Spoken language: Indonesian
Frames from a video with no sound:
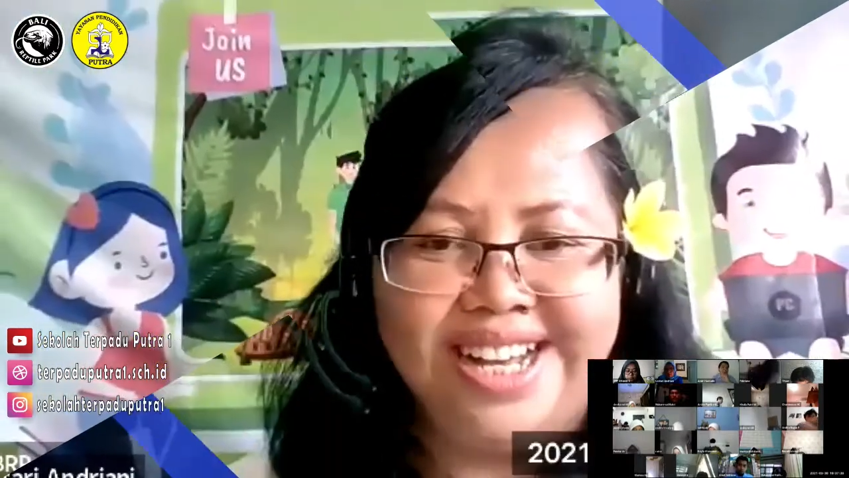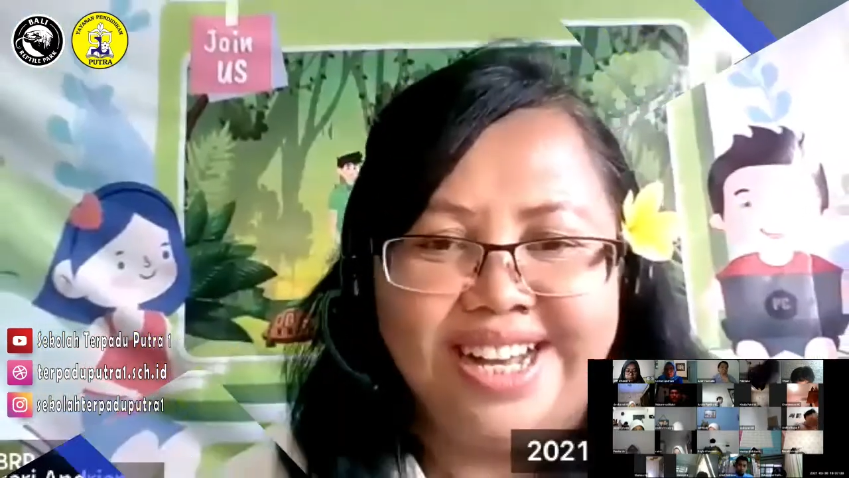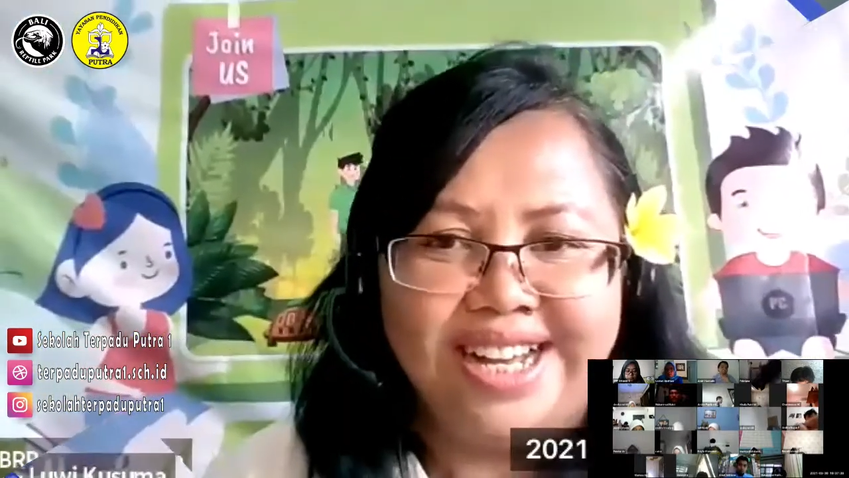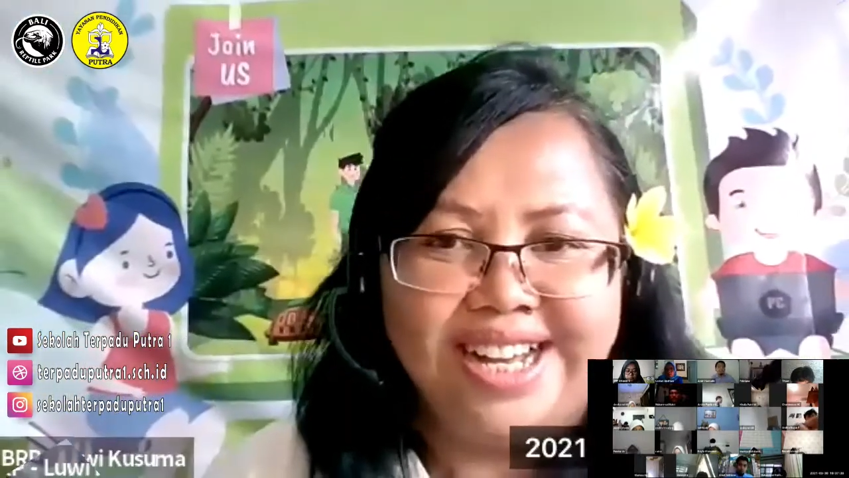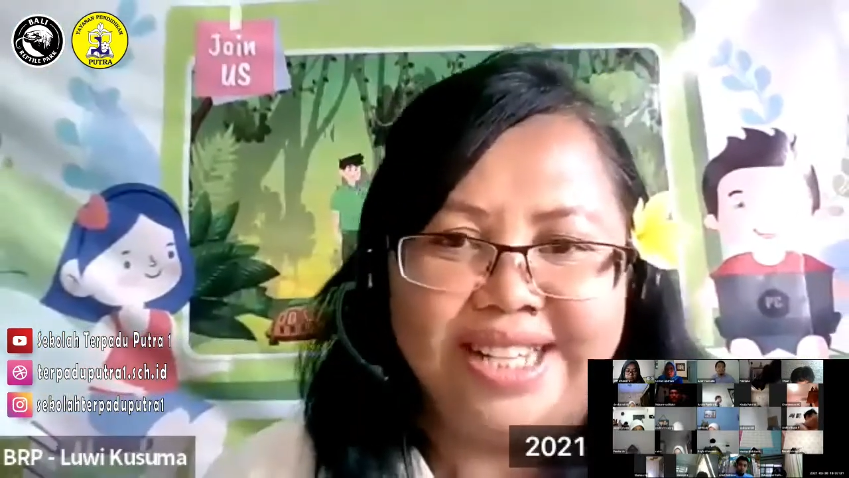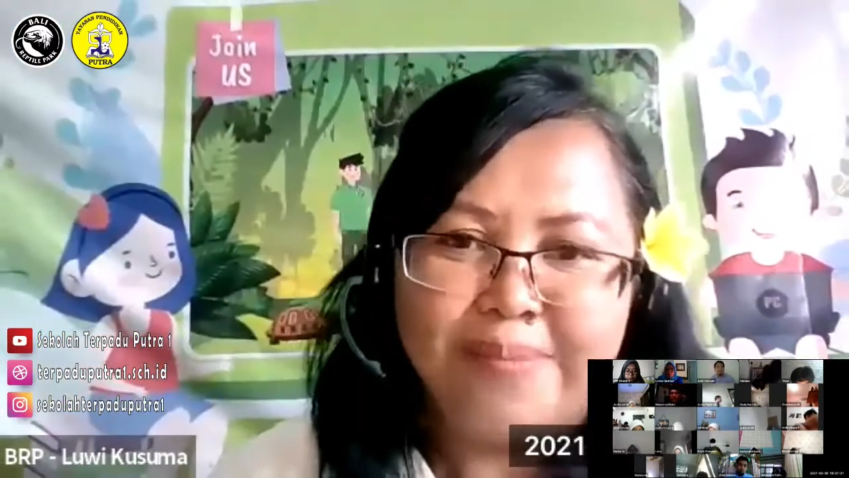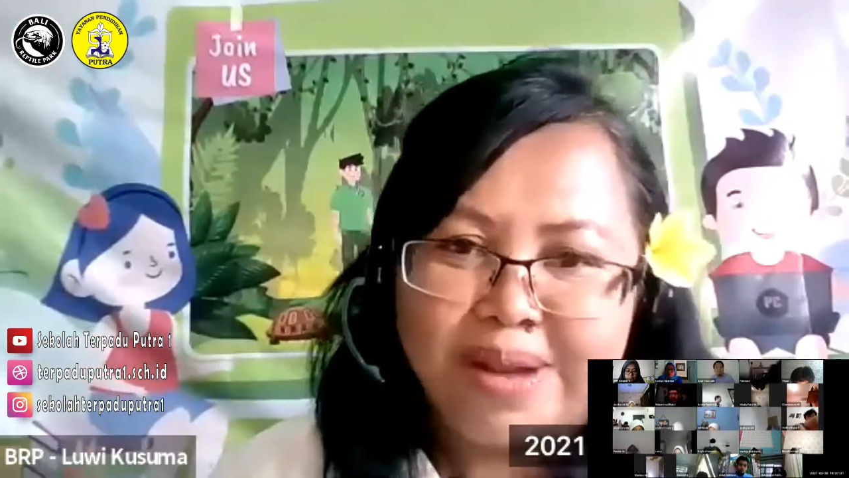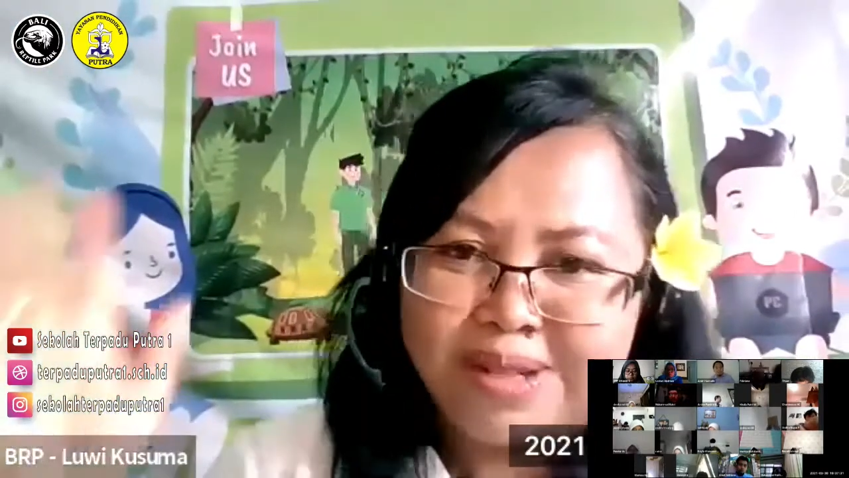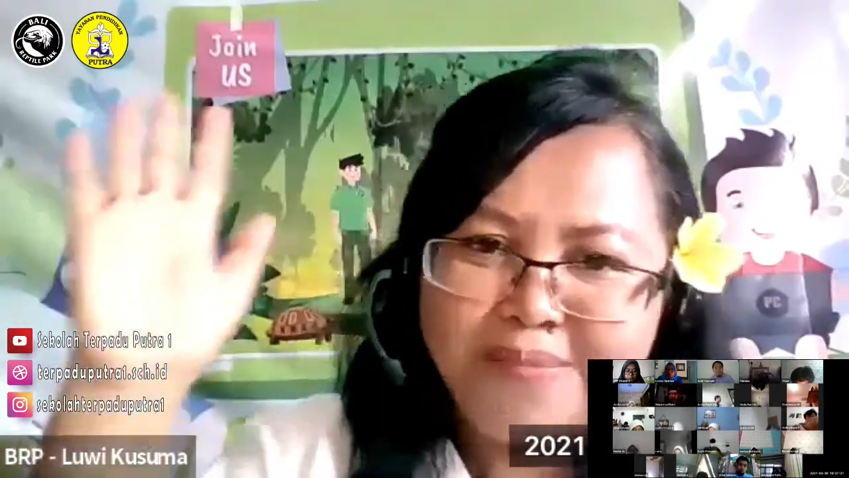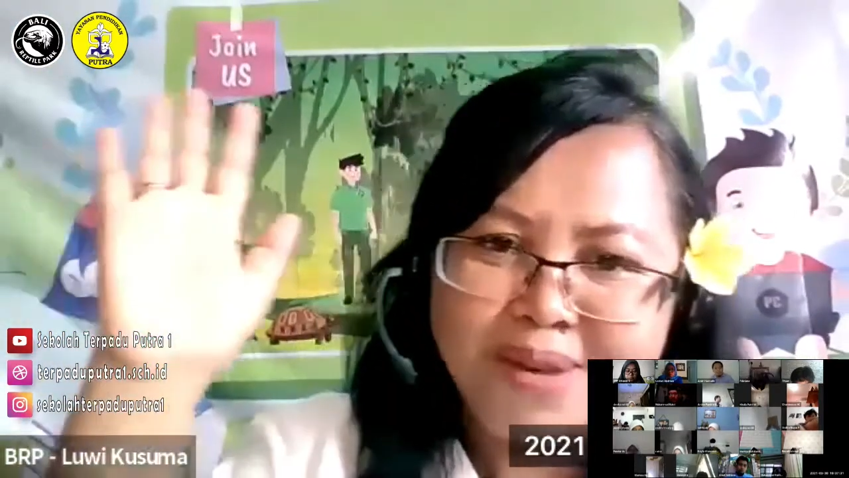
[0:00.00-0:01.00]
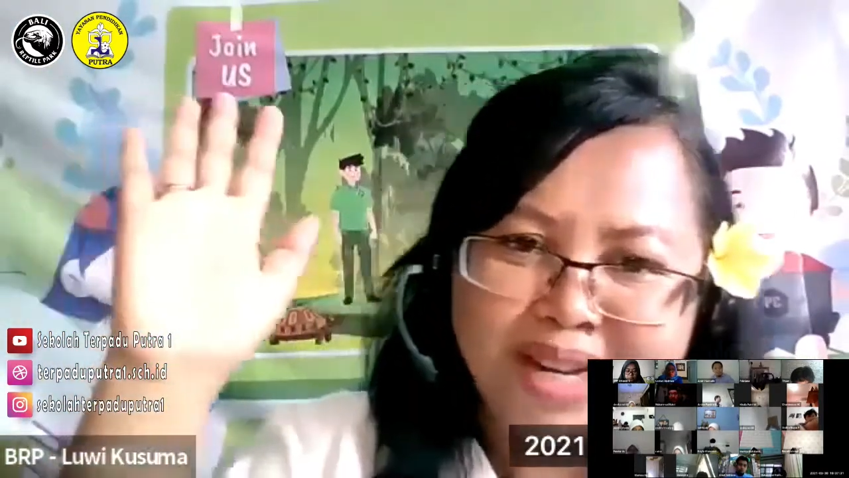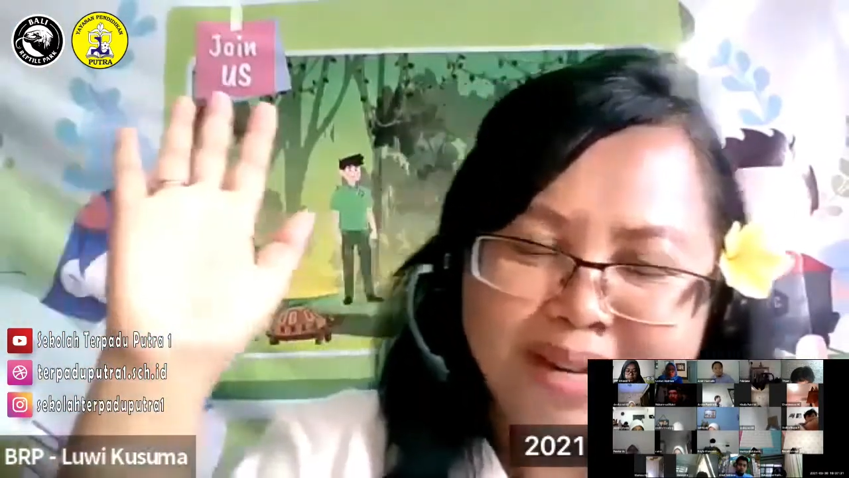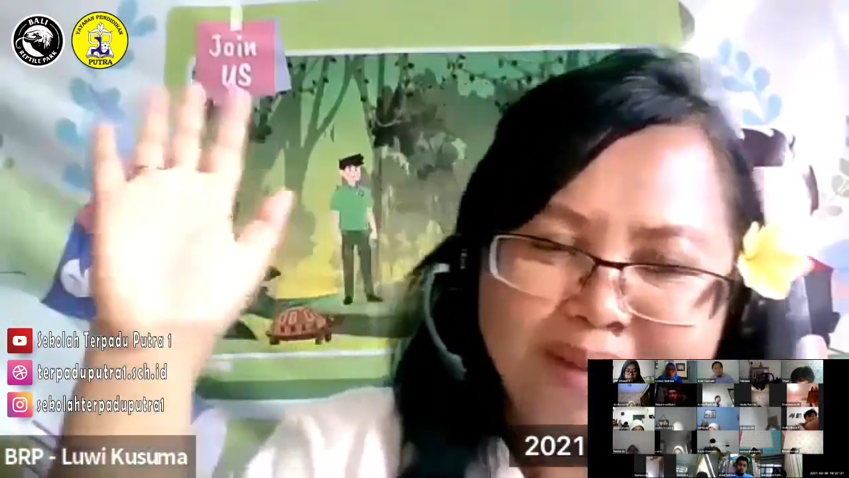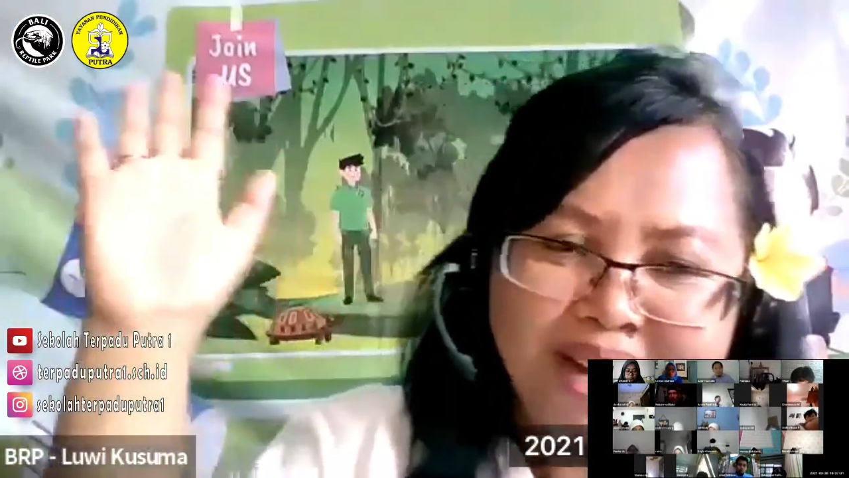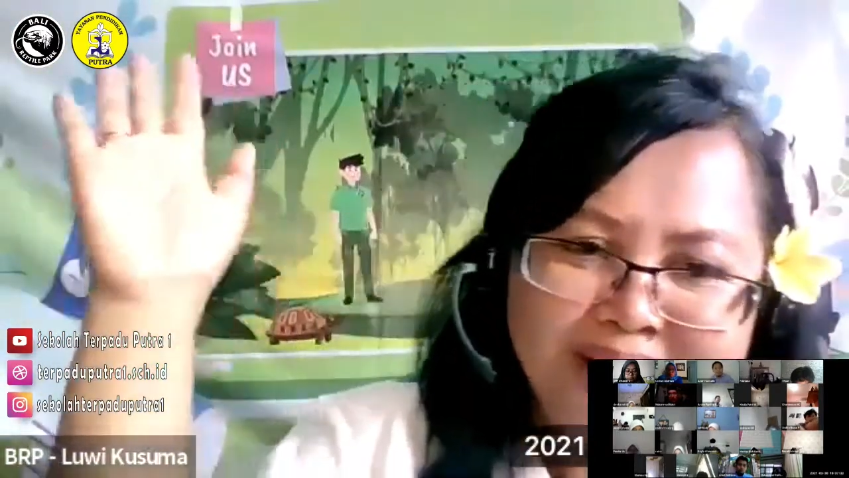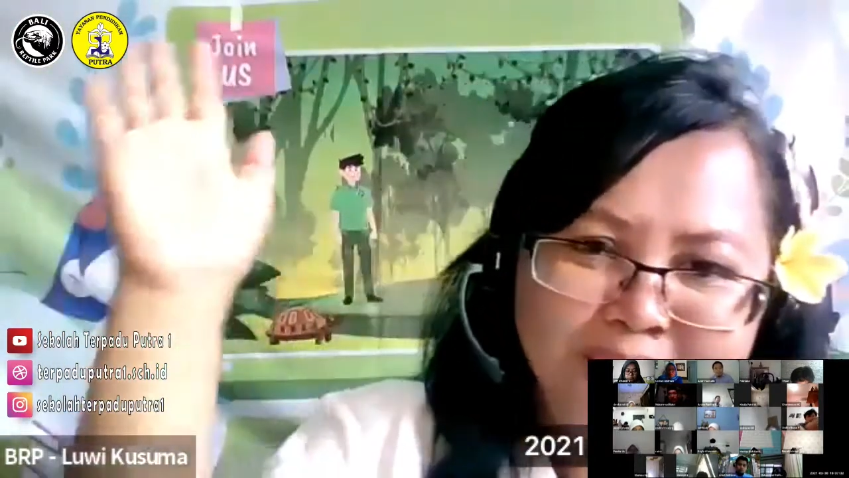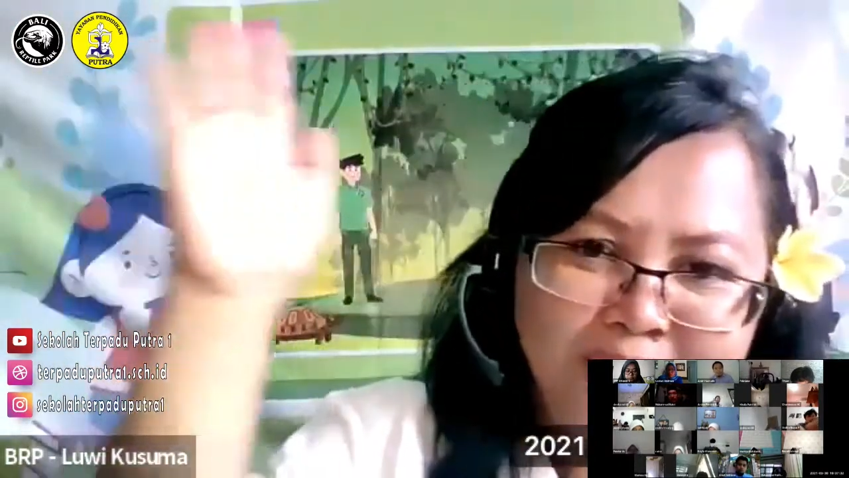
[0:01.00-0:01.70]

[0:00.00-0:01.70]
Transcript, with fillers: Uh, siapa yang sudah pernah ke Bali?